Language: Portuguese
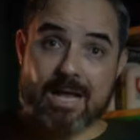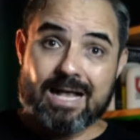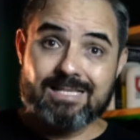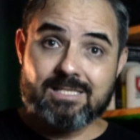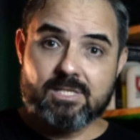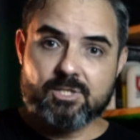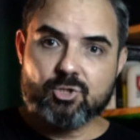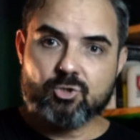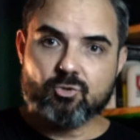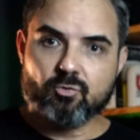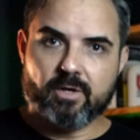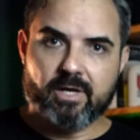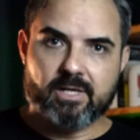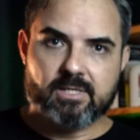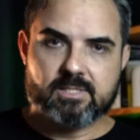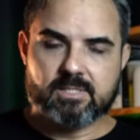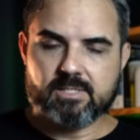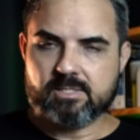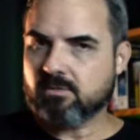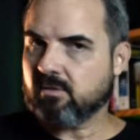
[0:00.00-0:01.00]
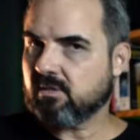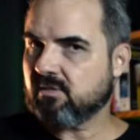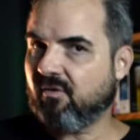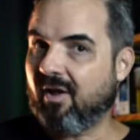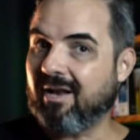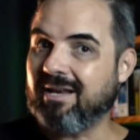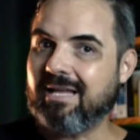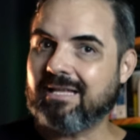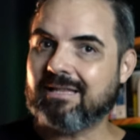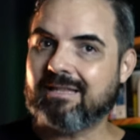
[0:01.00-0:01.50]
As strains, que são as
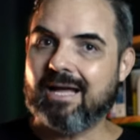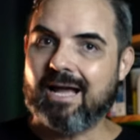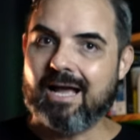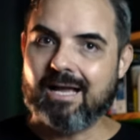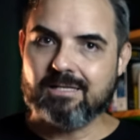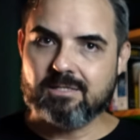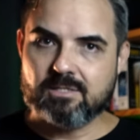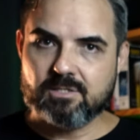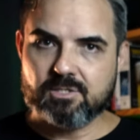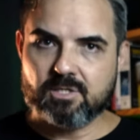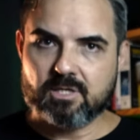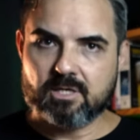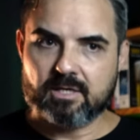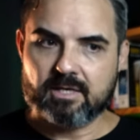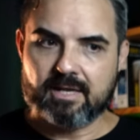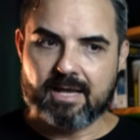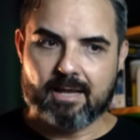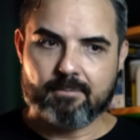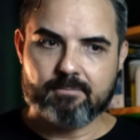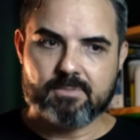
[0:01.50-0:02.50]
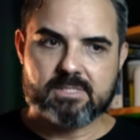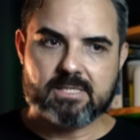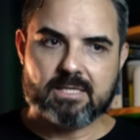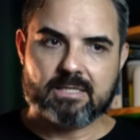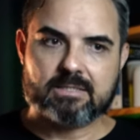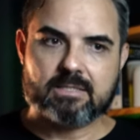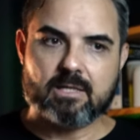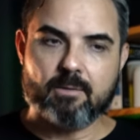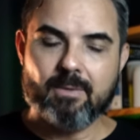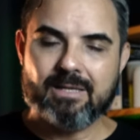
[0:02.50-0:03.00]
variedades de cannabis,
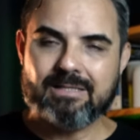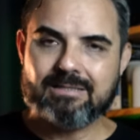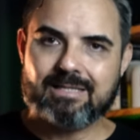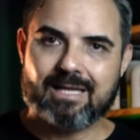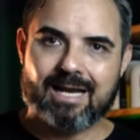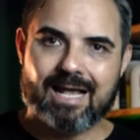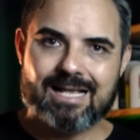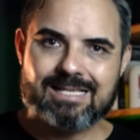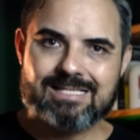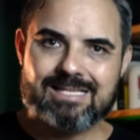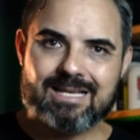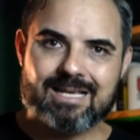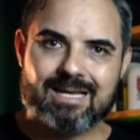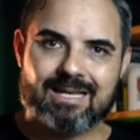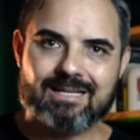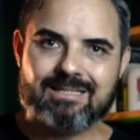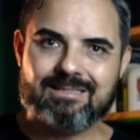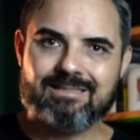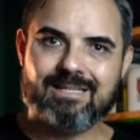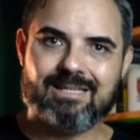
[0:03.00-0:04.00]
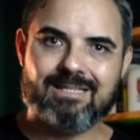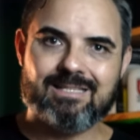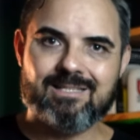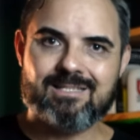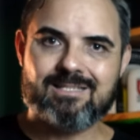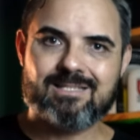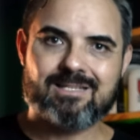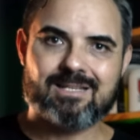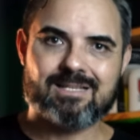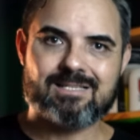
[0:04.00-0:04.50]
elas também trazem
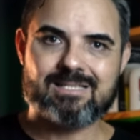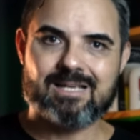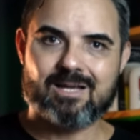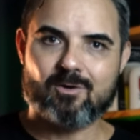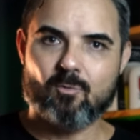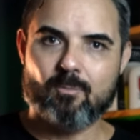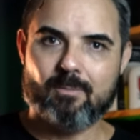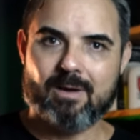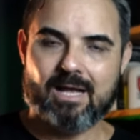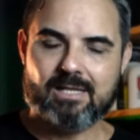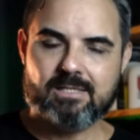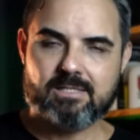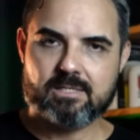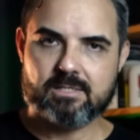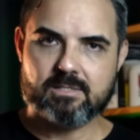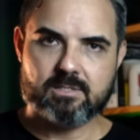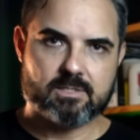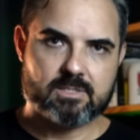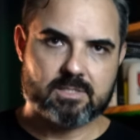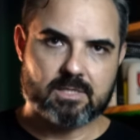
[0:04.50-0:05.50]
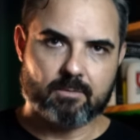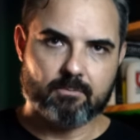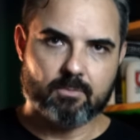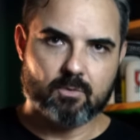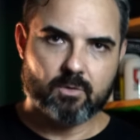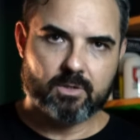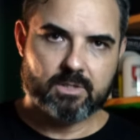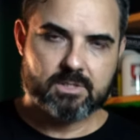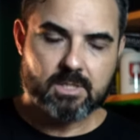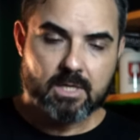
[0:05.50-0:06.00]
características aromáticas e
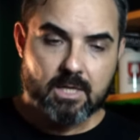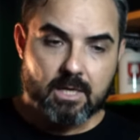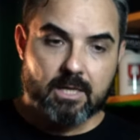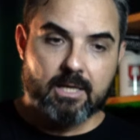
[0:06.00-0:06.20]
sabores